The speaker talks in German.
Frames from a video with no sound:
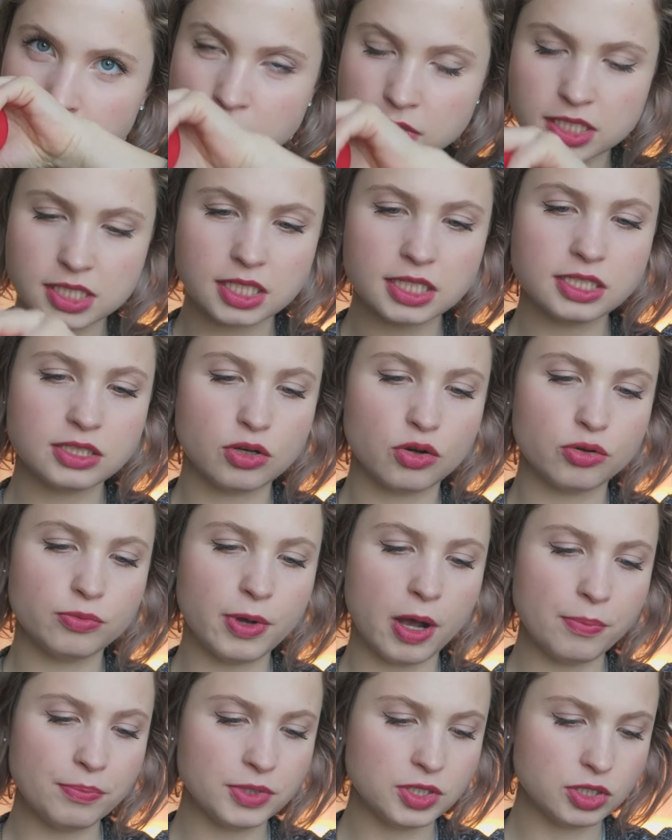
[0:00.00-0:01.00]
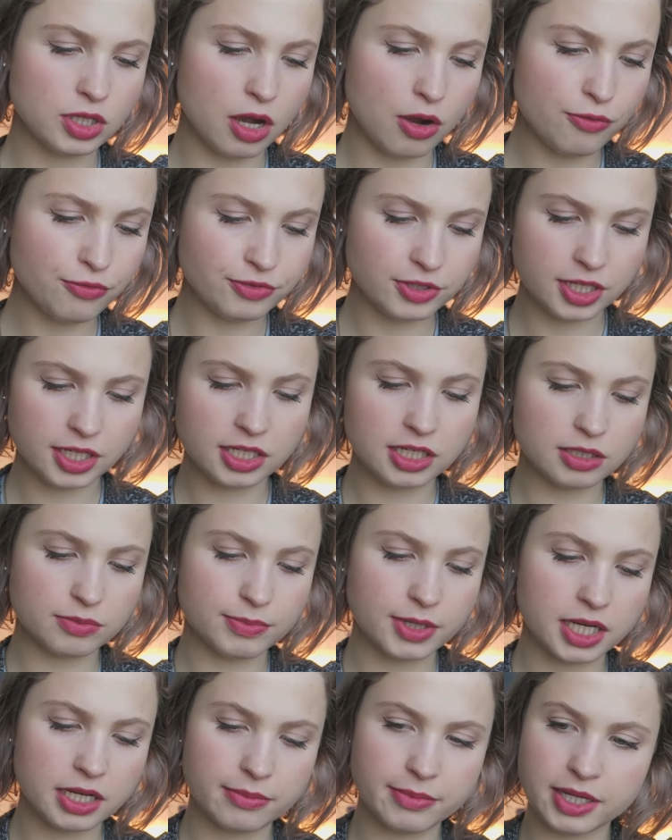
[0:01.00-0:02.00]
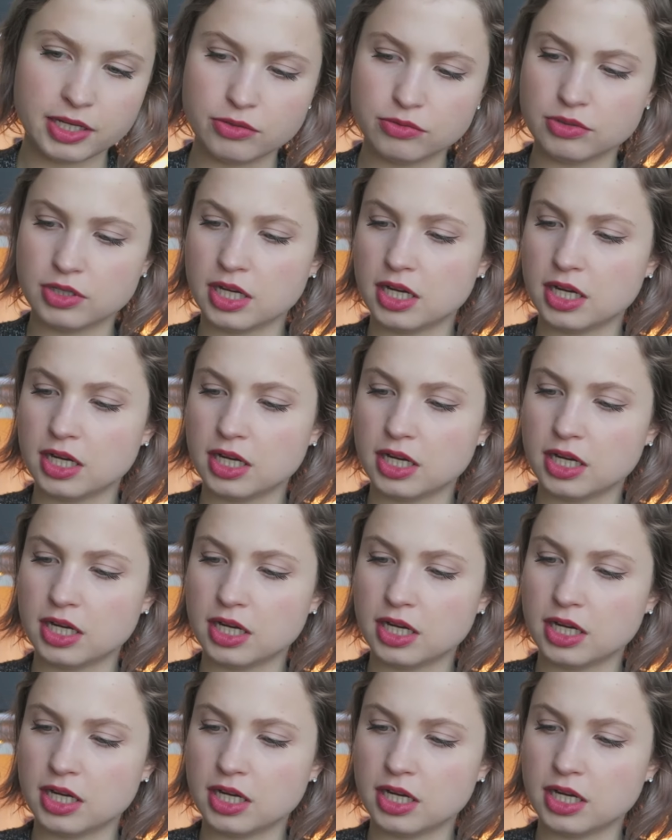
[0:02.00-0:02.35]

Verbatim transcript: Das riecht auch überhaupt nicht aufdringlich, meiner Meinung